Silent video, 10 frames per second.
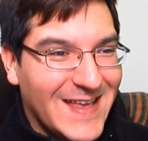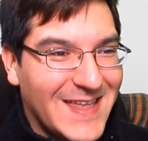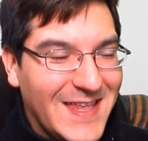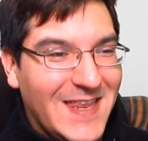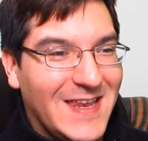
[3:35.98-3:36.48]

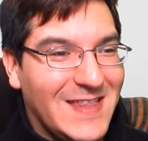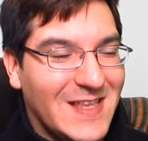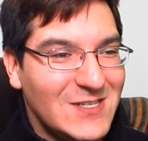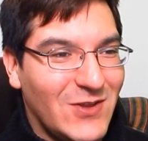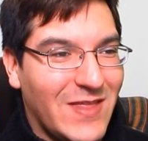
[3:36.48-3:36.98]
que tenían
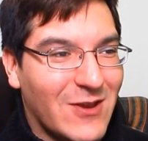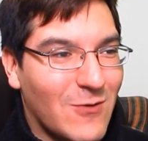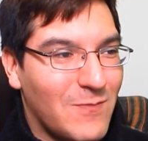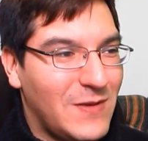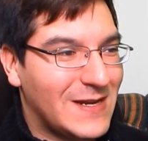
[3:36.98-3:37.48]
intenciones de
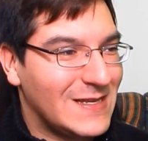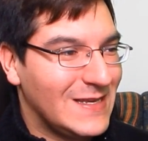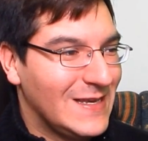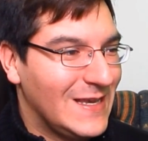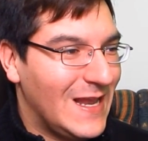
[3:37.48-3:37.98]
romper
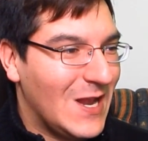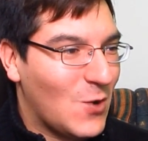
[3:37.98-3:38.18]
el